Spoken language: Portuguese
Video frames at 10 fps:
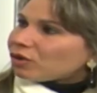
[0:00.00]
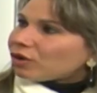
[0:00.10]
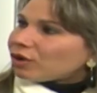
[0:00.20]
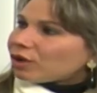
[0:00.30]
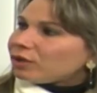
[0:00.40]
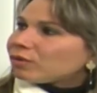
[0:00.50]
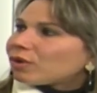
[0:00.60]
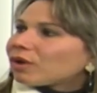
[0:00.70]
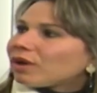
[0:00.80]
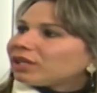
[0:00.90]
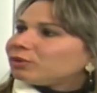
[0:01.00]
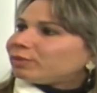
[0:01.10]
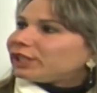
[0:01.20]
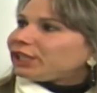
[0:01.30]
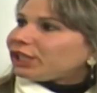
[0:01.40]
óleo, coloca num
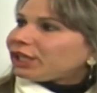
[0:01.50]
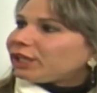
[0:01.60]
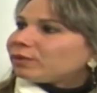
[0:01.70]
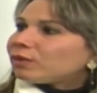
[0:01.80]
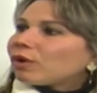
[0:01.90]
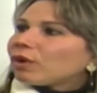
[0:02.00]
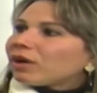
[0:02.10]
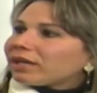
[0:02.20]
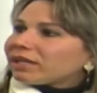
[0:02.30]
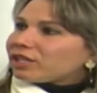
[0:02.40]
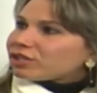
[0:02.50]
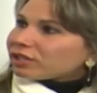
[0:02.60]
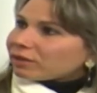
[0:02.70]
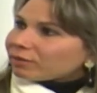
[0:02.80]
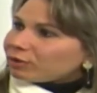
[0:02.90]
paninho, coloca na
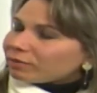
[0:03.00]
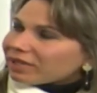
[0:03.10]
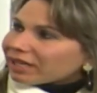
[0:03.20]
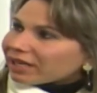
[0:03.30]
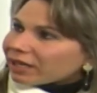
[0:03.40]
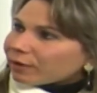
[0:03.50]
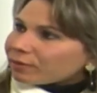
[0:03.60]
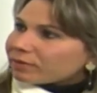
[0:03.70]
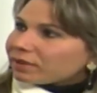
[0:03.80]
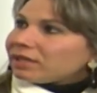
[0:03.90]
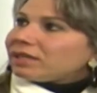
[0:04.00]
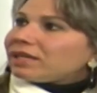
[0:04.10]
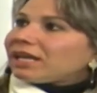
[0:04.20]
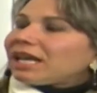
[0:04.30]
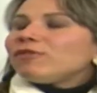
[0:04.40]
região abdominal,
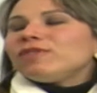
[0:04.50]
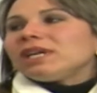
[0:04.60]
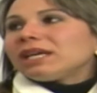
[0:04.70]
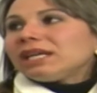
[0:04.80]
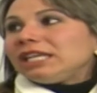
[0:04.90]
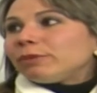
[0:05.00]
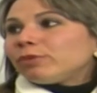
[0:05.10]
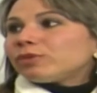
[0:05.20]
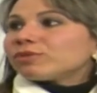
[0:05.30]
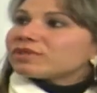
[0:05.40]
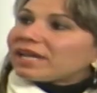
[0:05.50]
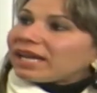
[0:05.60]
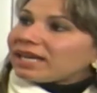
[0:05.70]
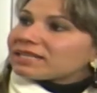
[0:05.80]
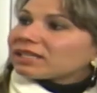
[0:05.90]
né? E fica ali por uns
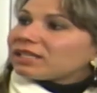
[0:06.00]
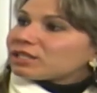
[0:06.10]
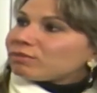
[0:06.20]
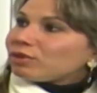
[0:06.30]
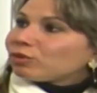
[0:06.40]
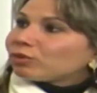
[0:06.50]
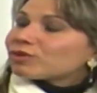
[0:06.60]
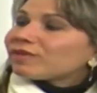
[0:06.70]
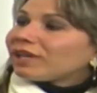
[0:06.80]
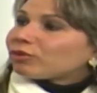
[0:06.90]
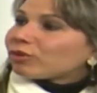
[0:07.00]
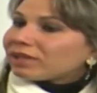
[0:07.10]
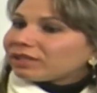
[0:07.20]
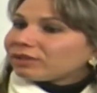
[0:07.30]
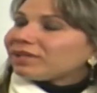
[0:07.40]
10 a 15 minutos, vai
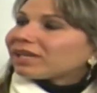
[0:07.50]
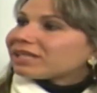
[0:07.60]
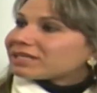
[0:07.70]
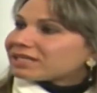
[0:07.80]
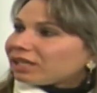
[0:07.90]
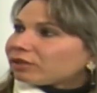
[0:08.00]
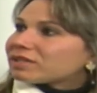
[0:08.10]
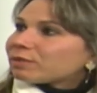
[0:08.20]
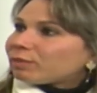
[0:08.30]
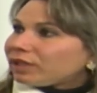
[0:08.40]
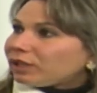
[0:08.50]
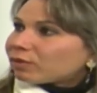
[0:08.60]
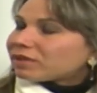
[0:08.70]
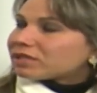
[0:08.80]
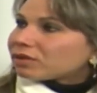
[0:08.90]
trocando e aquecendo esse
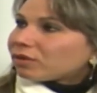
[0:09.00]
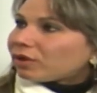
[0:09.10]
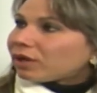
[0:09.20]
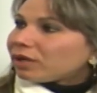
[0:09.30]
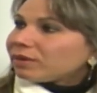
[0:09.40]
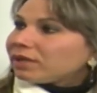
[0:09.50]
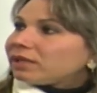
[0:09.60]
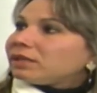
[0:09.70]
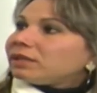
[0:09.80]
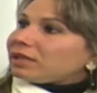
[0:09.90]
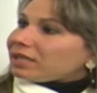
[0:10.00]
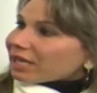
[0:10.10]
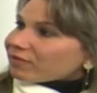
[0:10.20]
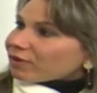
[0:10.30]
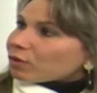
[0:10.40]
paninho com esse óleo. Sim. E
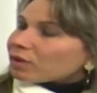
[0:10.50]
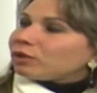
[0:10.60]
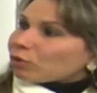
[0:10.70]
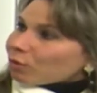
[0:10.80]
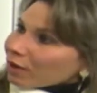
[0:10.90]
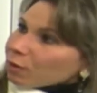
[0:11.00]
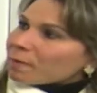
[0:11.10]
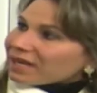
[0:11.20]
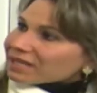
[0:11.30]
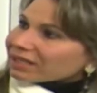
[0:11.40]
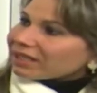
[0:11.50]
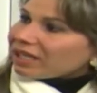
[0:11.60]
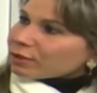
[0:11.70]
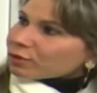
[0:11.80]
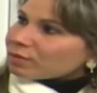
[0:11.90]
aí vai colocando com uma compressa
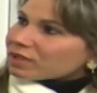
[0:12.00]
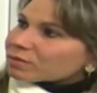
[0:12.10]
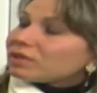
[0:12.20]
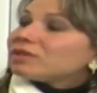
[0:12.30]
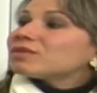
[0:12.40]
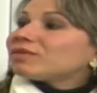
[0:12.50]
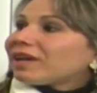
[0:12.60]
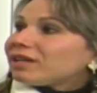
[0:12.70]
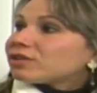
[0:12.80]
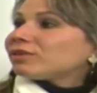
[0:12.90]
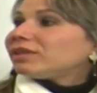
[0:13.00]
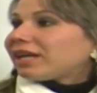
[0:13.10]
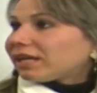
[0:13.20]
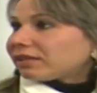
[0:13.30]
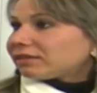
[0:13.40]
quente mesmo, que isso vai
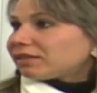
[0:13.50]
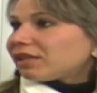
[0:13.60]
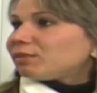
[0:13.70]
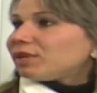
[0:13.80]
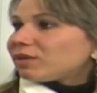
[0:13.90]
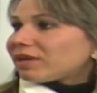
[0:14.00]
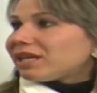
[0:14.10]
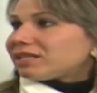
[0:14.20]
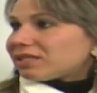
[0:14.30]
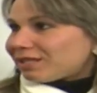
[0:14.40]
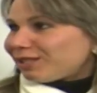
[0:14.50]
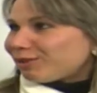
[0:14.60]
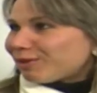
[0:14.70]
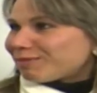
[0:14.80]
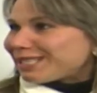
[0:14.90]
ajudar a melhorar esses
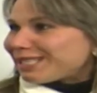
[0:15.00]
sintomas